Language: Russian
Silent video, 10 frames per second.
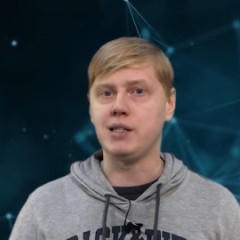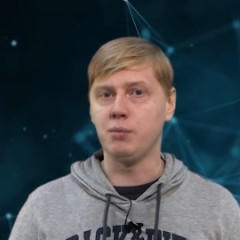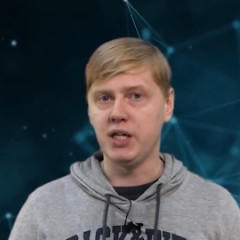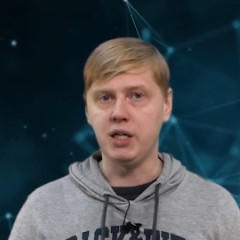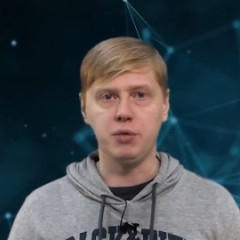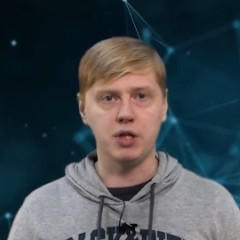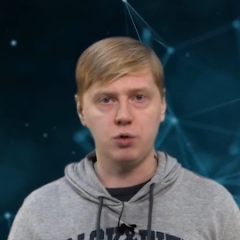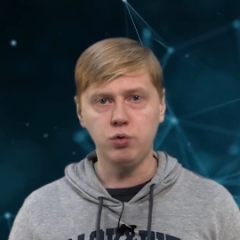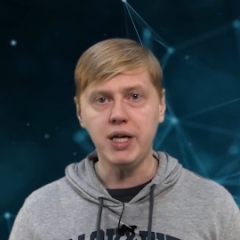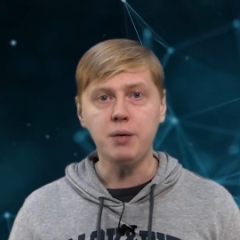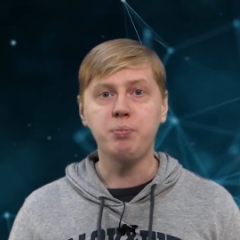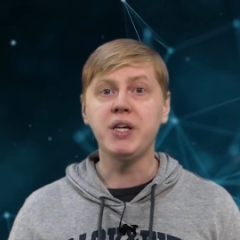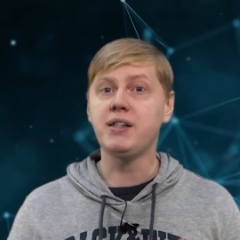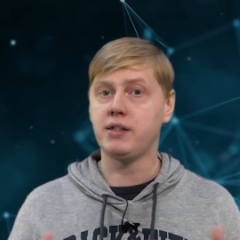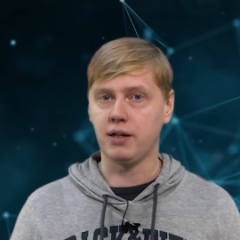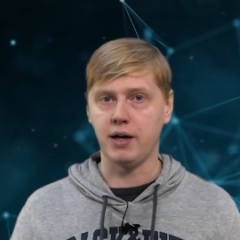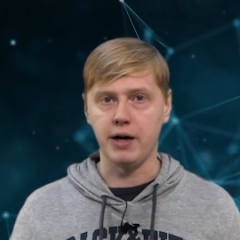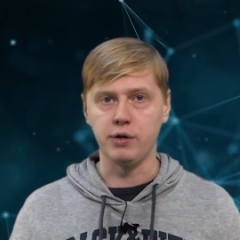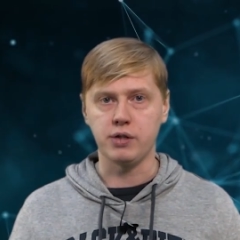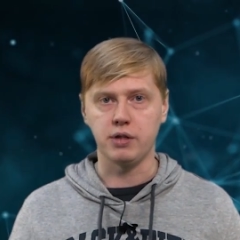Земли и Меркурия
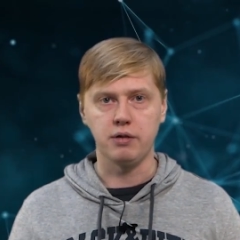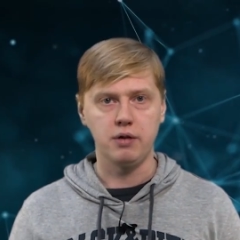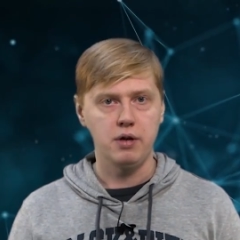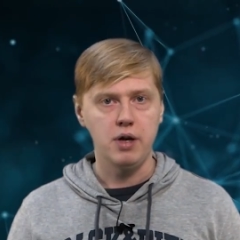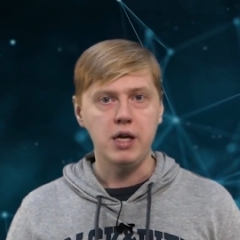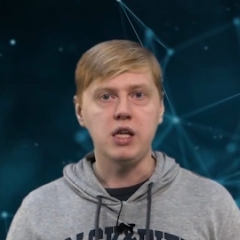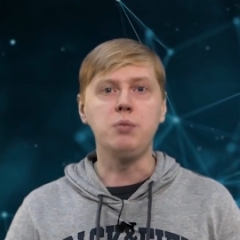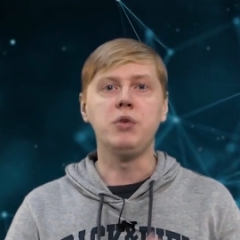пересекаются. И